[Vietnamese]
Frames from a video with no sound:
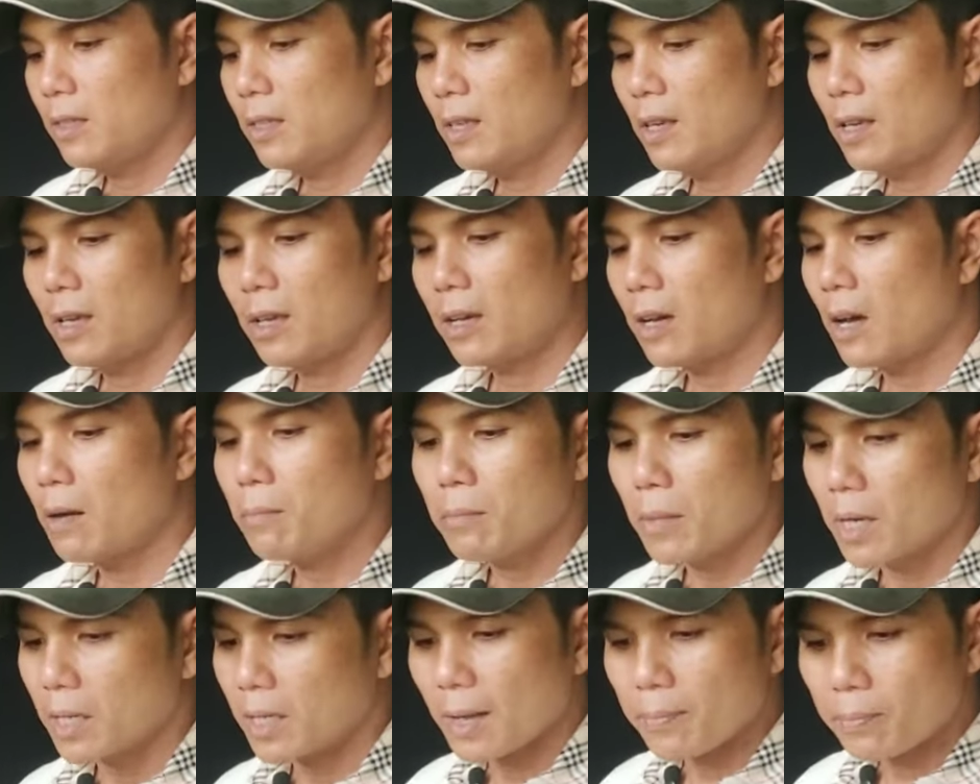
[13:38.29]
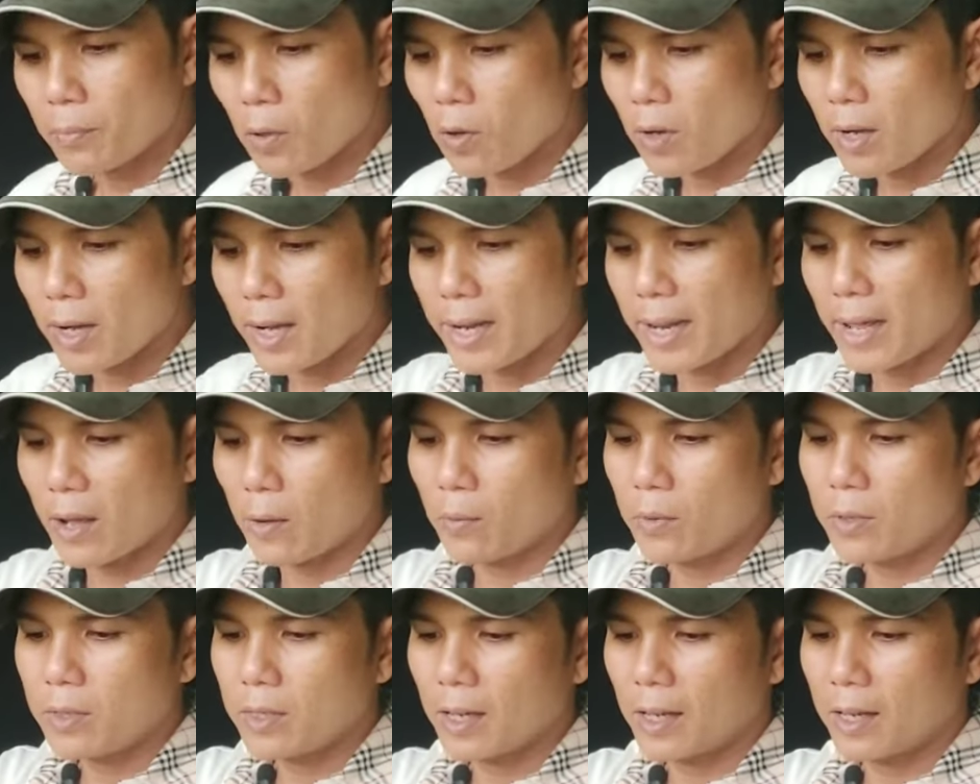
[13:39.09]
vì không bị thấp thoát cái
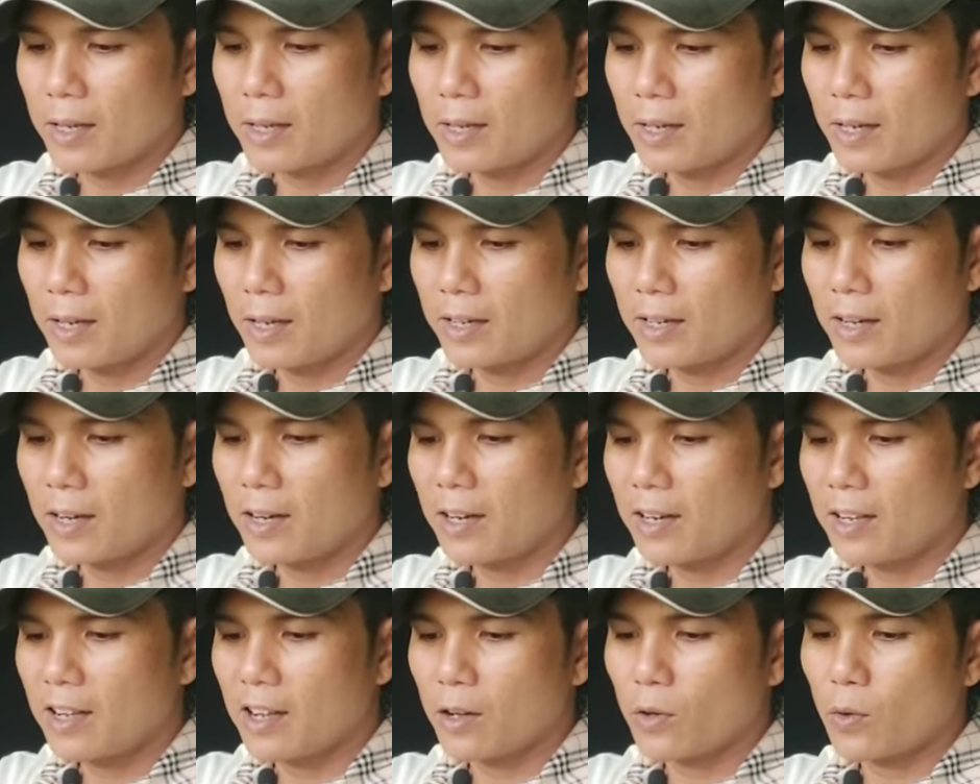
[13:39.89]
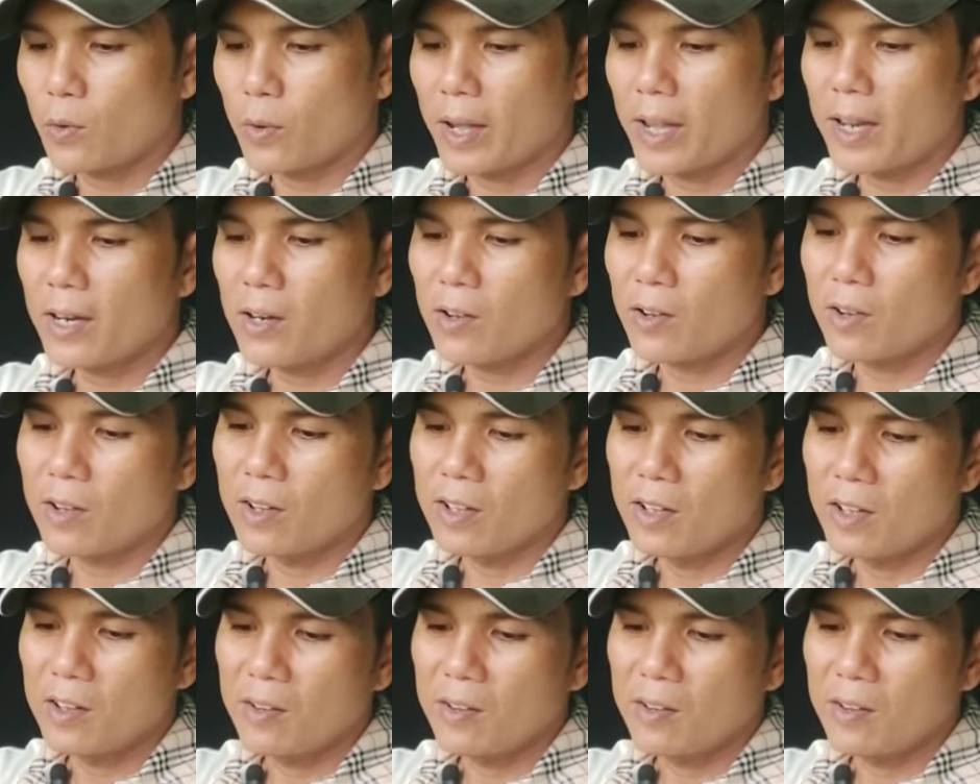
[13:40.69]
nào cũng chị anh nói nó cực khỏe luôn